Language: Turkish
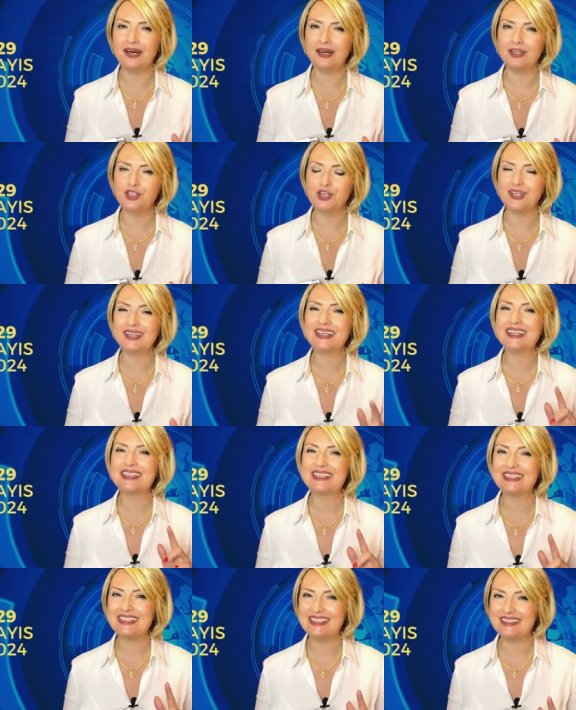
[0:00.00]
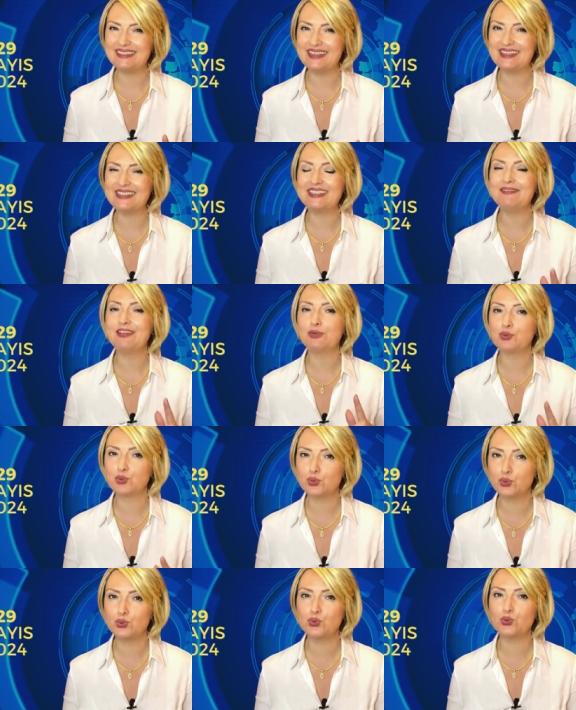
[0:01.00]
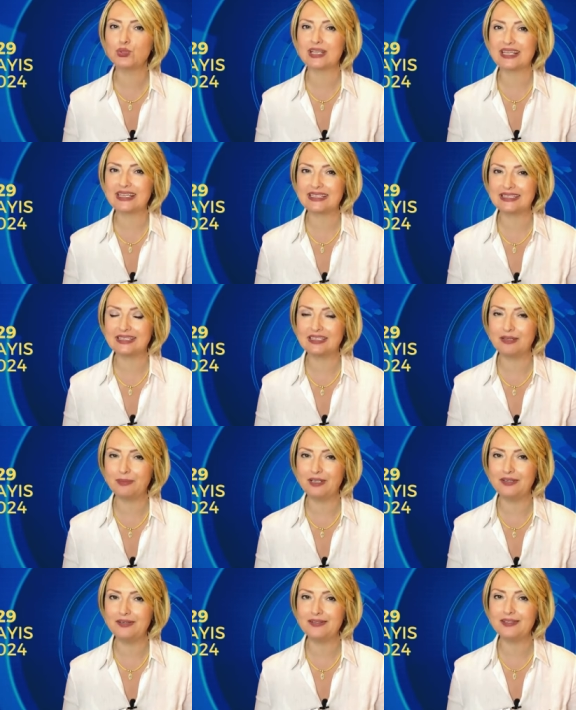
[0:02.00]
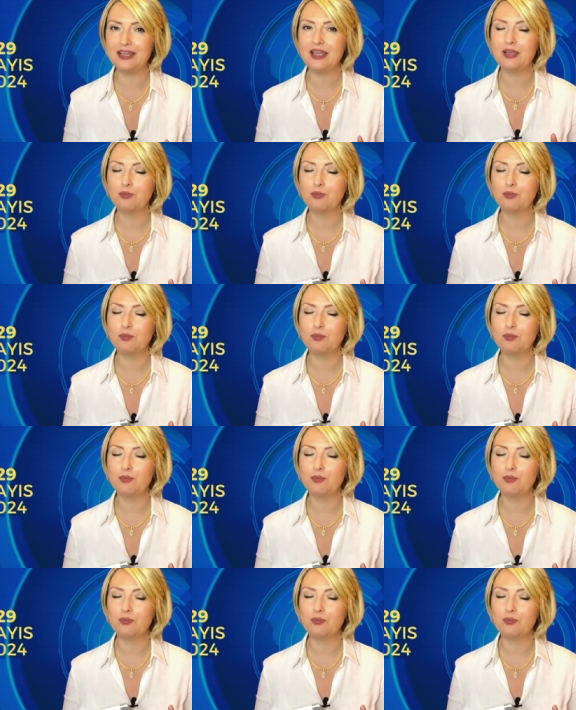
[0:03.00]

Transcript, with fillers: Ancak stresli ve huzursuz da hissedebiliriz.